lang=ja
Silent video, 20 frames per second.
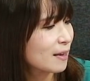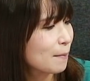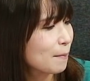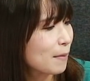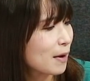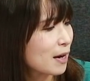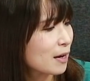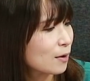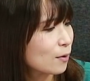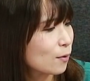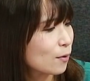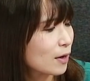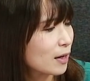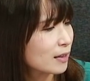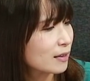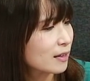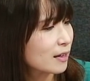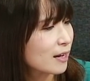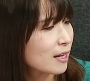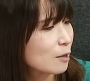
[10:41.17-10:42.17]
産マンゴーが
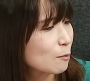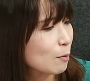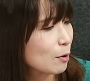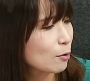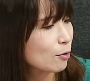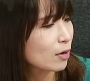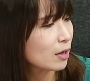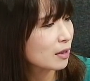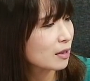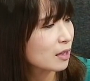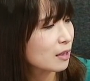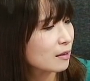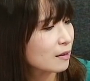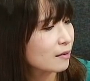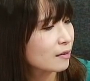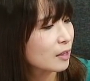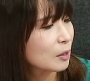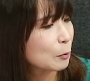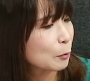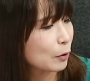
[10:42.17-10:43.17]
あったら一番良かったんで
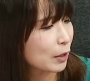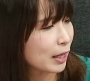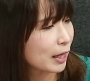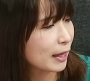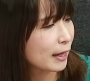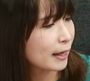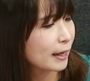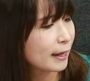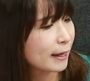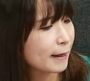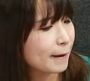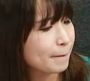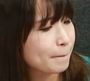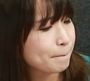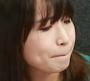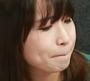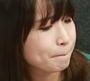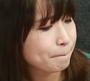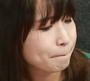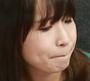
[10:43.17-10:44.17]
すけどね。